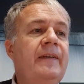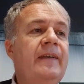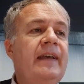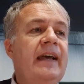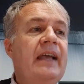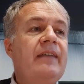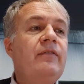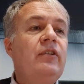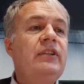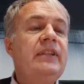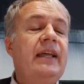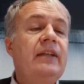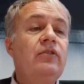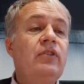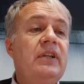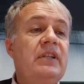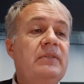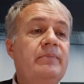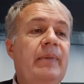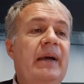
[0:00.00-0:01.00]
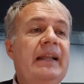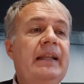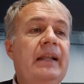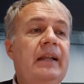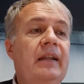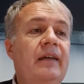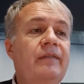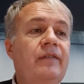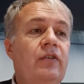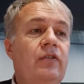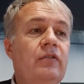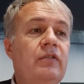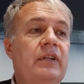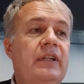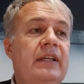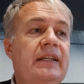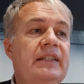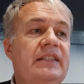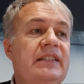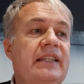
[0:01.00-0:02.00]
Hai voltato le spalle alla
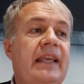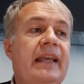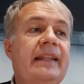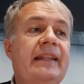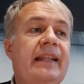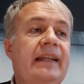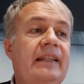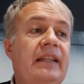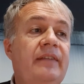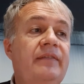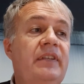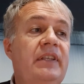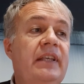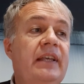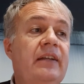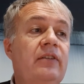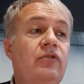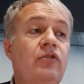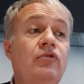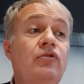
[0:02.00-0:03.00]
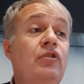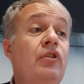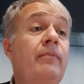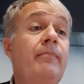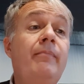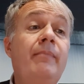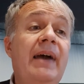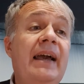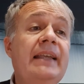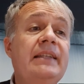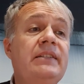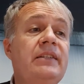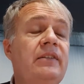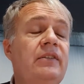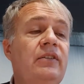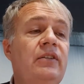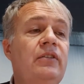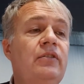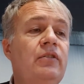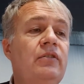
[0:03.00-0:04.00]
folla, sei andata via, non ti ho mai
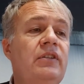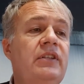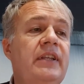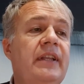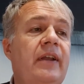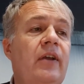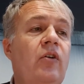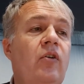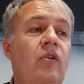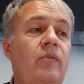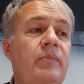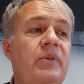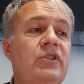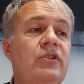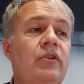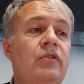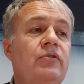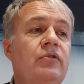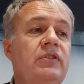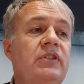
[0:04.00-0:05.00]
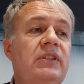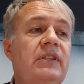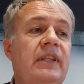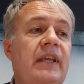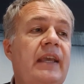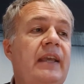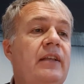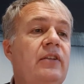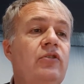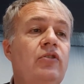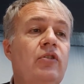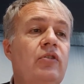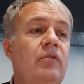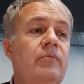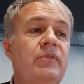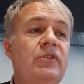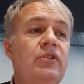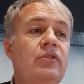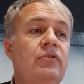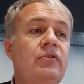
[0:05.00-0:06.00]
sentito dire ho bisogno di te, non ho
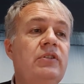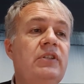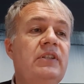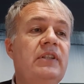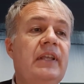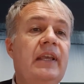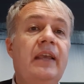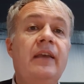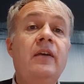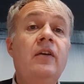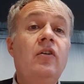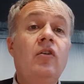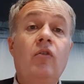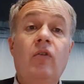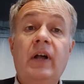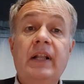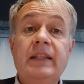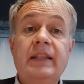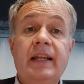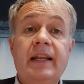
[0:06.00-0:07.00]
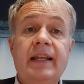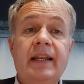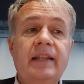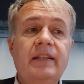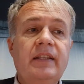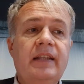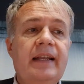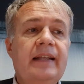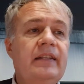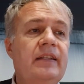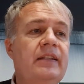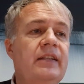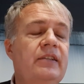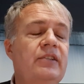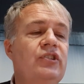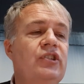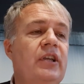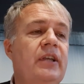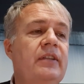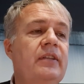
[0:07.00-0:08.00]
bisogno di te, o altre cretinate del
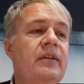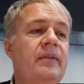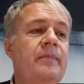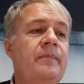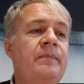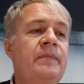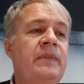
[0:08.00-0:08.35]
genere.